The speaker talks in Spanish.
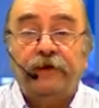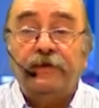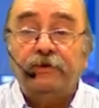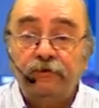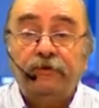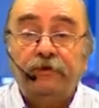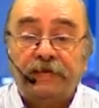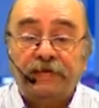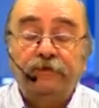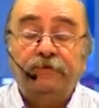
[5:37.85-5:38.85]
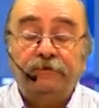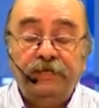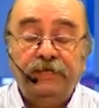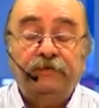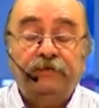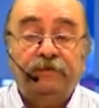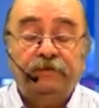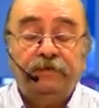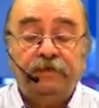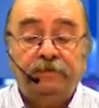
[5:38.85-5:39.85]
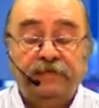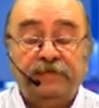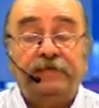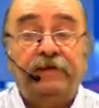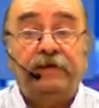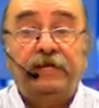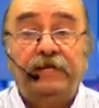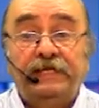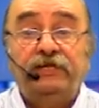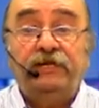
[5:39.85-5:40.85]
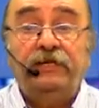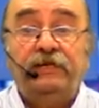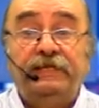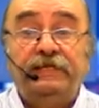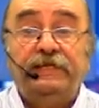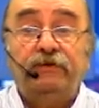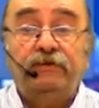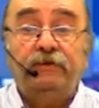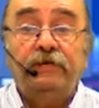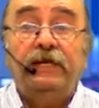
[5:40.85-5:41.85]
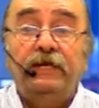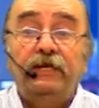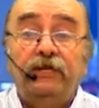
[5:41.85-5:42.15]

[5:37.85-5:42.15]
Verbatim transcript: algunos de los partidos políticos que, participaron en las elecciones del 27 de octubre